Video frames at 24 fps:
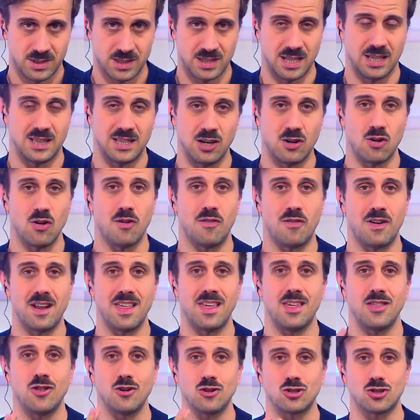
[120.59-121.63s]
Sentir
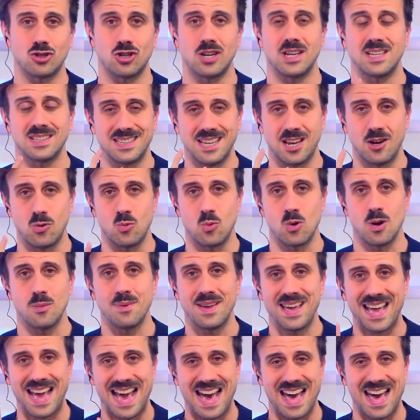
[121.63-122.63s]
cofrade de dos horas de 9